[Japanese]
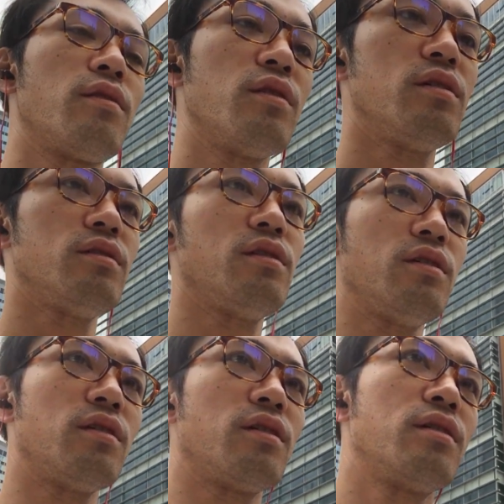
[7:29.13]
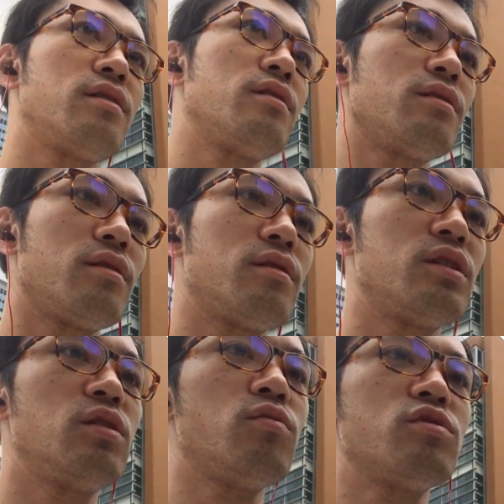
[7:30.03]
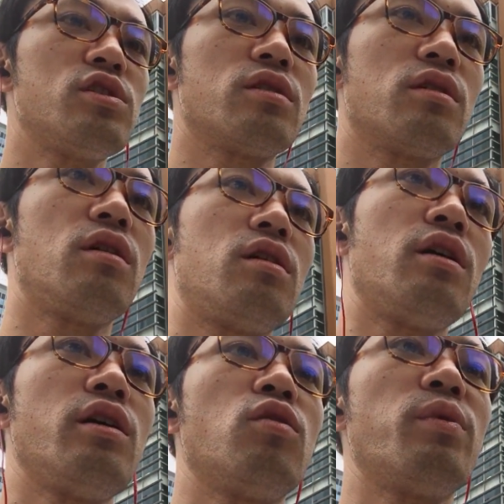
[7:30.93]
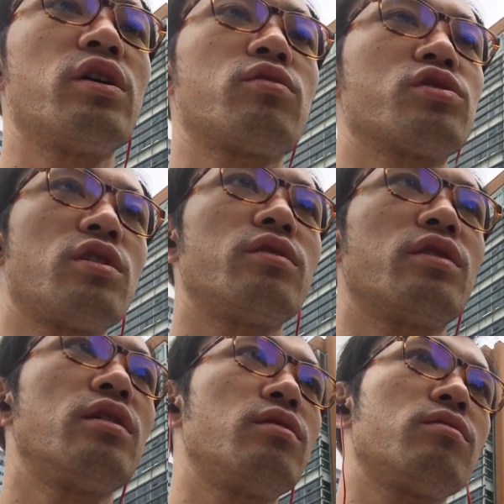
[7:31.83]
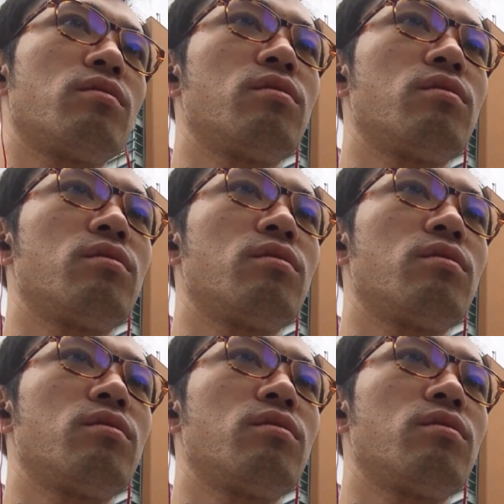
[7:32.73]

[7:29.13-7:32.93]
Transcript: なんで日本人が英語勉強しないといけないの